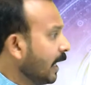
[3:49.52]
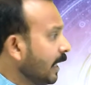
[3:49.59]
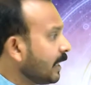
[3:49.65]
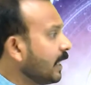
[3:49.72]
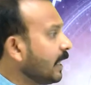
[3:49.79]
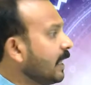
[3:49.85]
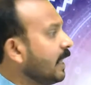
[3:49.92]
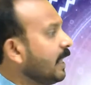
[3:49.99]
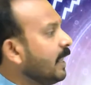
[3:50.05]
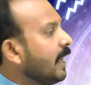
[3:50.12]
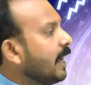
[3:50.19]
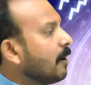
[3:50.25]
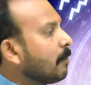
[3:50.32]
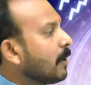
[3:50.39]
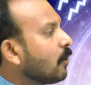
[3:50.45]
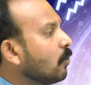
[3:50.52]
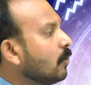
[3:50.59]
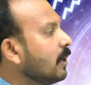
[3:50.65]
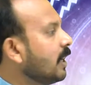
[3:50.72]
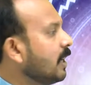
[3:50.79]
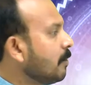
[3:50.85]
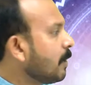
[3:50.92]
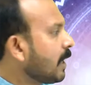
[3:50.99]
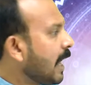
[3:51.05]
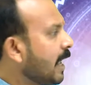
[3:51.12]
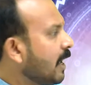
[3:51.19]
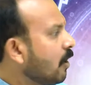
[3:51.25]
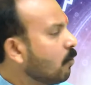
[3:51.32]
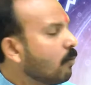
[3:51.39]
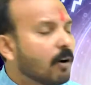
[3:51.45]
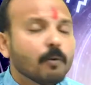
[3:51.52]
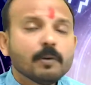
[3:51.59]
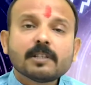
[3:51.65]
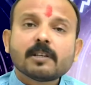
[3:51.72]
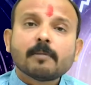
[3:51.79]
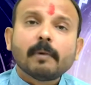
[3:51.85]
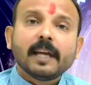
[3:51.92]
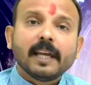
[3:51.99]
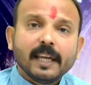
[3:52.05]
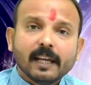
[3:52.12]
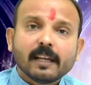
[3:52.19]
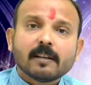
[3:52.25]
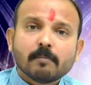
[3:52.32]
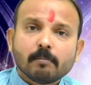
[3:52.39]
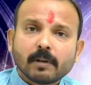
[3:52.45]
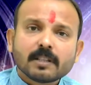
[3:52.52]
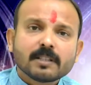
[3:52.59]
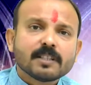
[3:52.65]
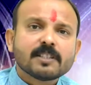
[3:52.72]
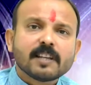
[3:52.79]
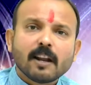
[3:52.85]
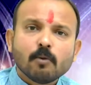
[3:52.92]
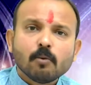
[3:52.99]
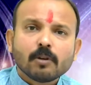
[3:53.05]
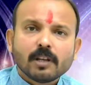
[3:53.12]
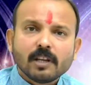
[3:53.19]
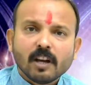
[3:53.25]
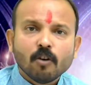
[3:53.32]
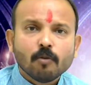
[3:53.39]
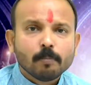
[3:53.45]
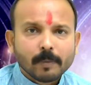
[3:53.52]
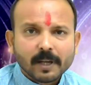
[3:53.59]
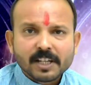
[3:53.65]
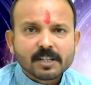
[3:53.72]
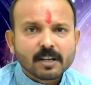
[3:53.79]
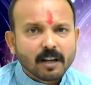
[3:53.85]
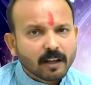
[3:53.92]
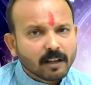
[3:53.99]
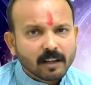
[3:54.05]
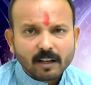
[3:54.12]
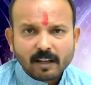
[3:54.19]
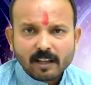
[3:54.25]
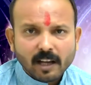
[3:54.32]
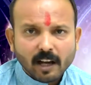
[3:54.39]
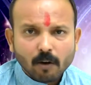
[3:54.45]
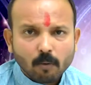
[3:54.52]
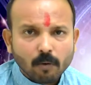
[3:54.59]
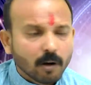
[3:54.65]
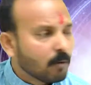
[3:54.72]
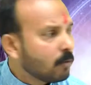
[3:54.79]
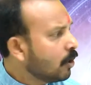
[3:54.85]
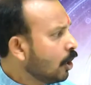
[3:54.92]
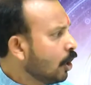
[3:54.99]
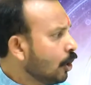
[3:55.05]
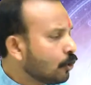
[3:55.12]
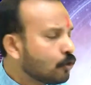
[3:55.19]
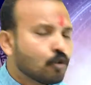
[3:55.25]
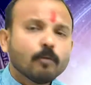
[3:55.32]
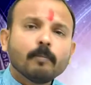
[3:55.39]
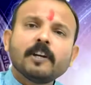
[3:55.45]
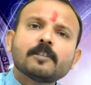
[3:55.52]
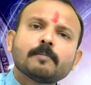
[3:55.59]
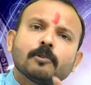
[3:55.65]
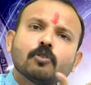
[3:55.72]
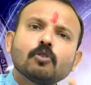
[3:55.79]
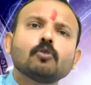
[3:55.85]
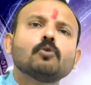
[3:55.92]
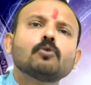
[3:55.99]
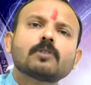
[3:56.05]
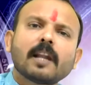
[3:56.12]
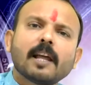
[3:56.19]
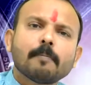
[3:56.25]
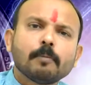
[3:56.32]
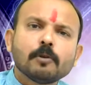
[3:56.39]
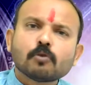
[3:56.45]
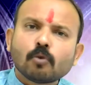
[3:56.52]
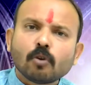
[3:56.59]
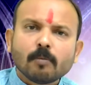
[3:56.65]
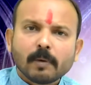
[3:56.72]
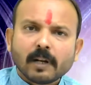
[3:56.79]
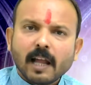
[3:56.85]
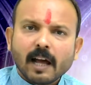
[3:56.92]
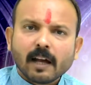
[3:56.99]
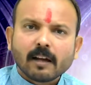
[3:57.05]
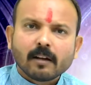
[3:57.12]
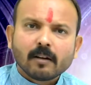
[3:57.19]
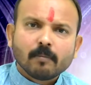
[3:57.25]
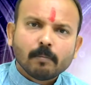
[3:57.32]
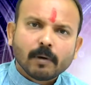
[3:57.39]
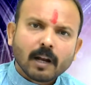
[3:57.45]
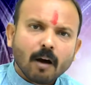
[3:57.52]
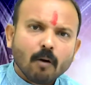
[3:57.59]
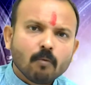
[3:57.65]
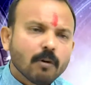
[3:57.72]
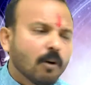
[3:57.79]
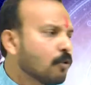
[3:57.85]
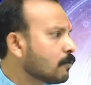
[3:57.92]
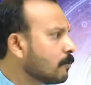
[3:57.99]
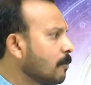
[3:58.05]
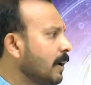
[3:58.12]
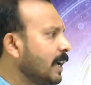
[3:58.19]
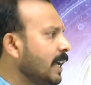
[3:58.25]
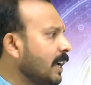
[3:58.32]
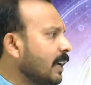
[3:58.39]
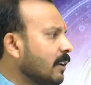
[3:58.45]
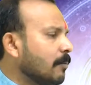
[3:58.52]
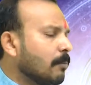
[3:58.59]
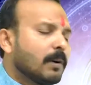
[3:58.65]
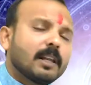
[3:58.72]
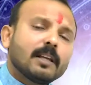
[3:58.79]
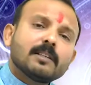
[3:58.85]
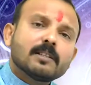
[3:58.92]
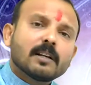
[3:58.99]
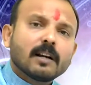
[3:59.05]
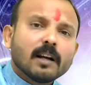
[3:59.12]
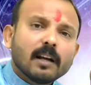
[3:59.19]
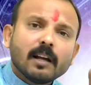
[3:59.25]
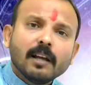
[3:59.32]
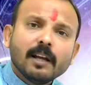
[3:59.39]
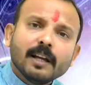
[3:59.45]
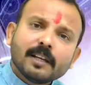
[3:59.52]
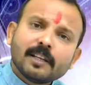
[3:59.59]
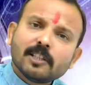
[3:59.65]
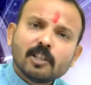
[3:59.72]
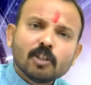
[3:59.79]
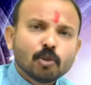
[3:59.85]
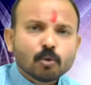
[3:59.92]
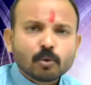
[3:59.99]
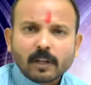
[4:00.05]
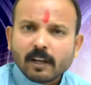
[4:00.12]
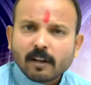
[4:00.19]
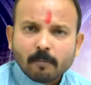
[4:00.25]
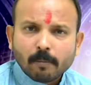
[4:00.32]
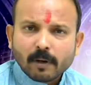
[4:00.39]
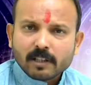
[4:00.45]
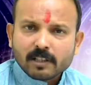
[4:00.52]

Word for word: देखिए ये एक मैं कुंडली बनाया हुआ हूँ इसे मैं एक नंबर से चालू किया हूँ मेष लग्न लिया हुआ हूँ जो मैं इसमें जो दूसरा एपिसोड बना बनाऊंगा उसमें मैं एक नंबर की जगह किसी दूसरे नंबर